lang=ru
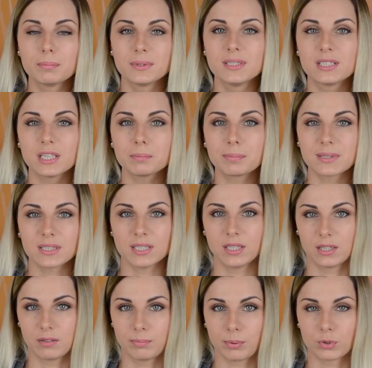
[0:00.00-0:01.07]

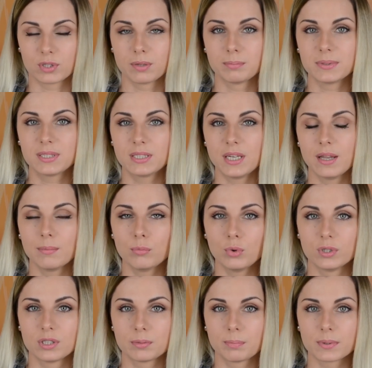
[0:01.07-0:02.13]
50% просто быстрее
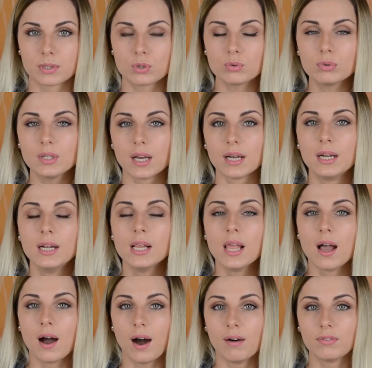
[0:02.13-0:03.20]
моется посуда,
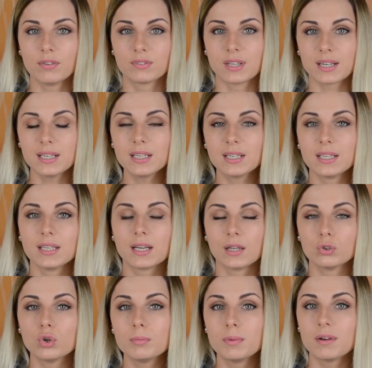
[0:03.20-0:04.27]
а во-вторых,
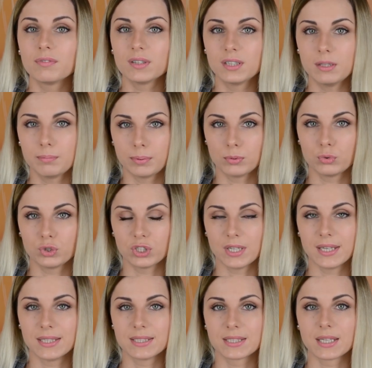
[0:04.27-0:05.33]
экономия воды
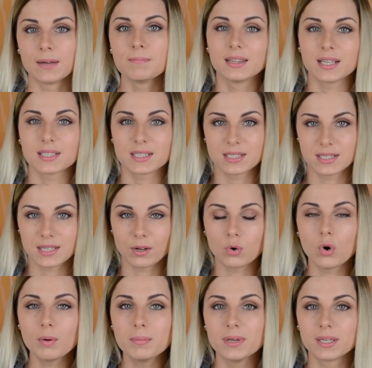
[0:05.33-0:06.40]
получается. Наши
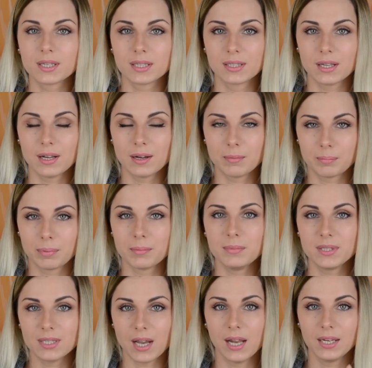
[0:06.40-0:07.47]
знакомые, когда
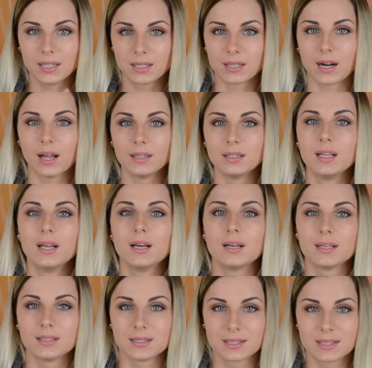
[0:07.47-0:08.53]
поменяли кран
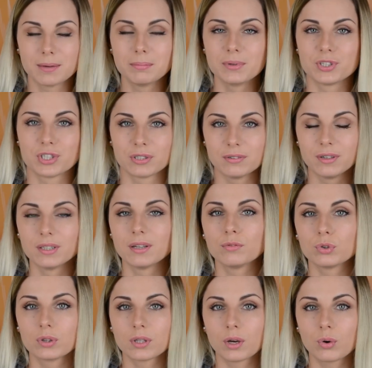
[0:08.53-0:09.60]
э, с обычного на
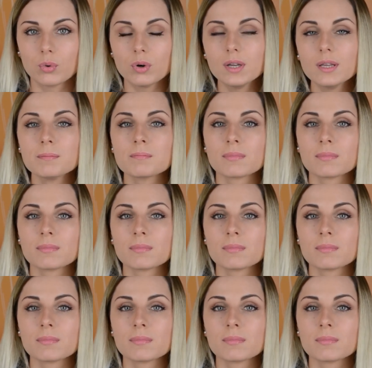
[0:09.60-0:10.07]
вот такой,